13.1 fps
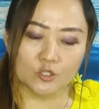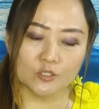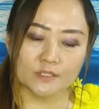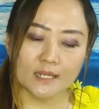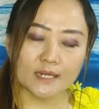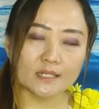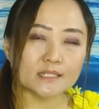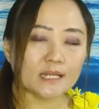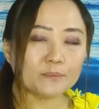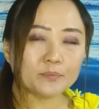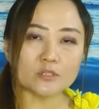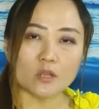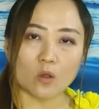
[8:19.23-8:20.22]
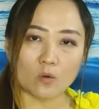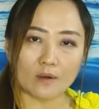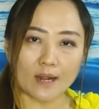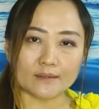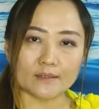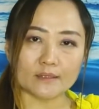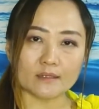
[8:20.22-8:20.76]
纯洁的心不是偶
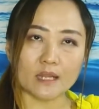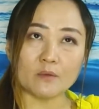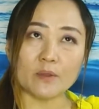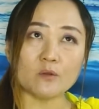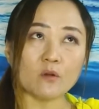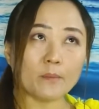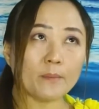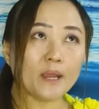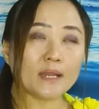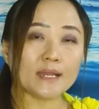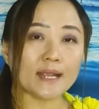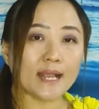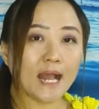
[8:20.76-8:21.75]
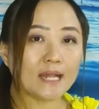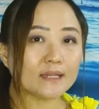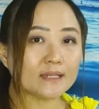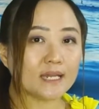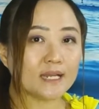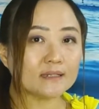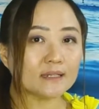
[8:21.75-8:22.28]
然的，因为我们每天看
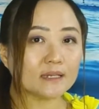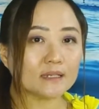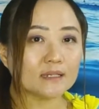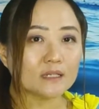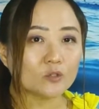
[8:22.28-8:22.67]
的、听的，